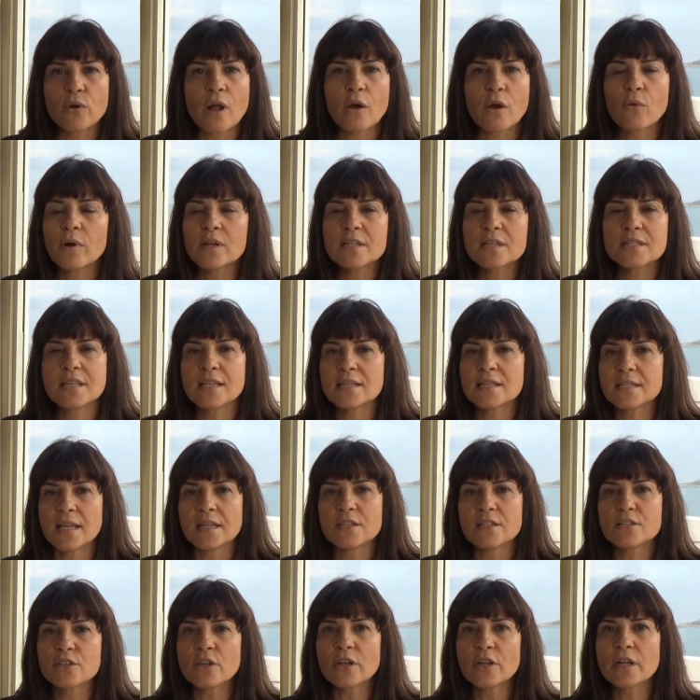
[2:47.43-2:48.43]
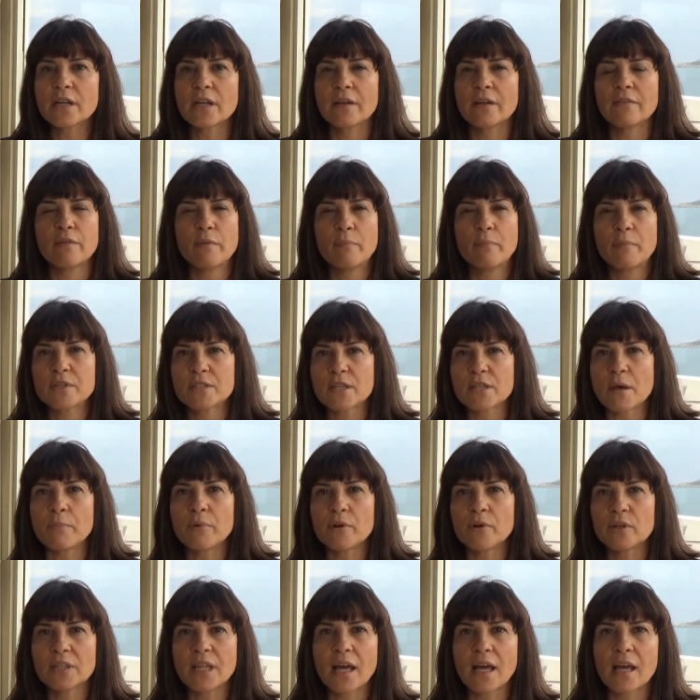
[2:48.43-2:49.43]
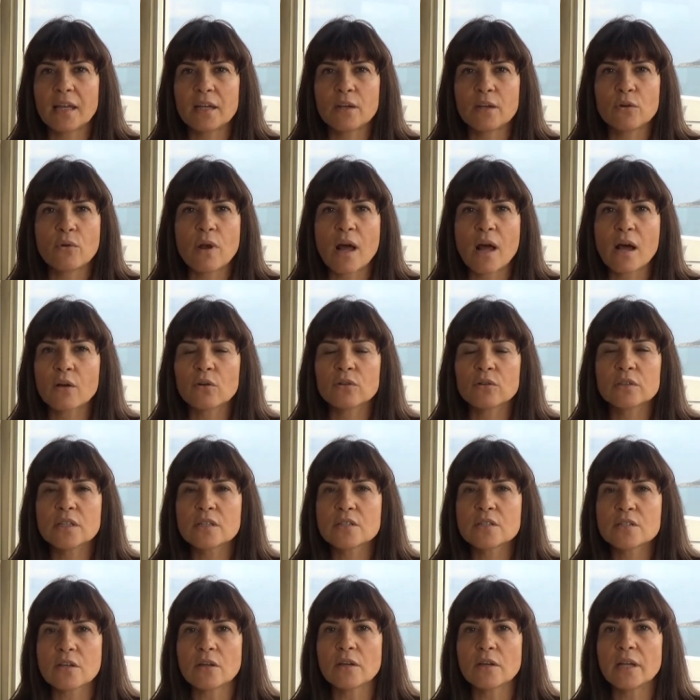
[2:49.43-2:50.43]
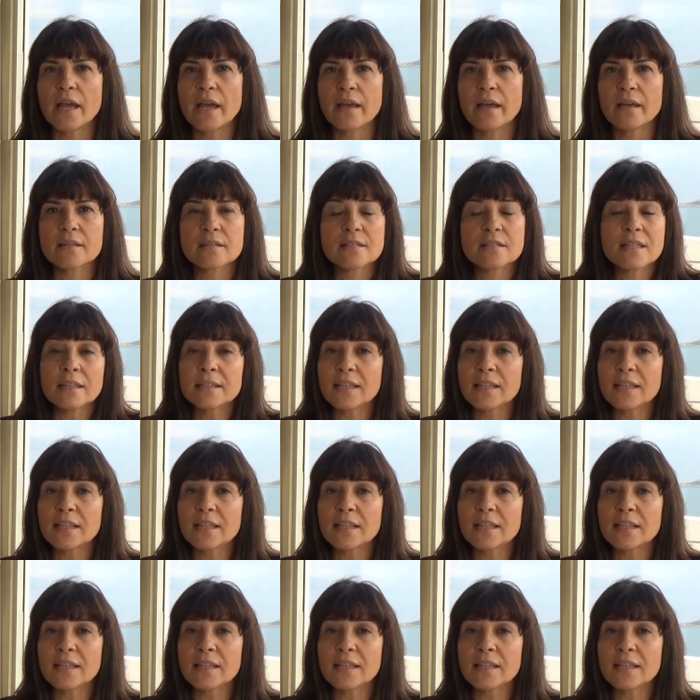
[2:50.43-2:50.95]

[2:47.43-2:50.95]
una qualsiasi azione che vi possa portare in una condizione,